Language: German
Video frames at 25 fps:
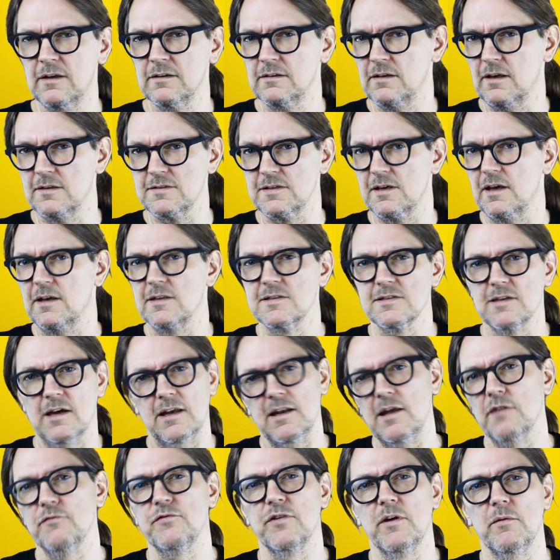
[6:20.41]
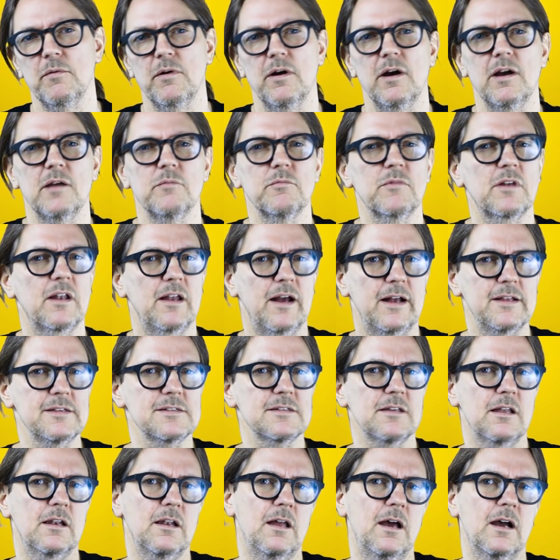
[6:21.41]
dass er in seiner Firma im
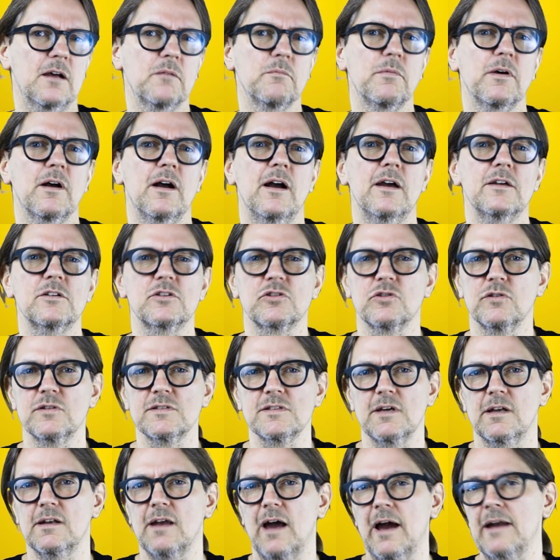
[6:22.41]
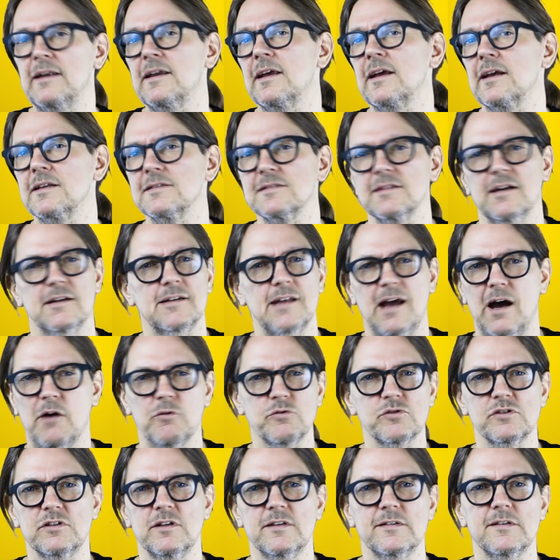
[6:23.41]
Kleinstanlagenbereich schon seit einiger Zeit
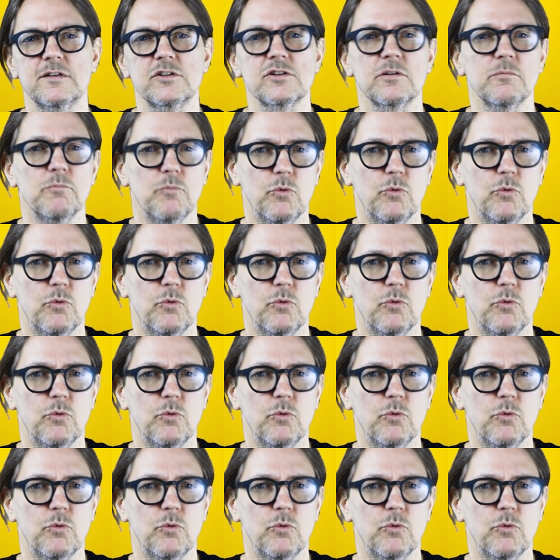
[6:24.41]
ausschließlich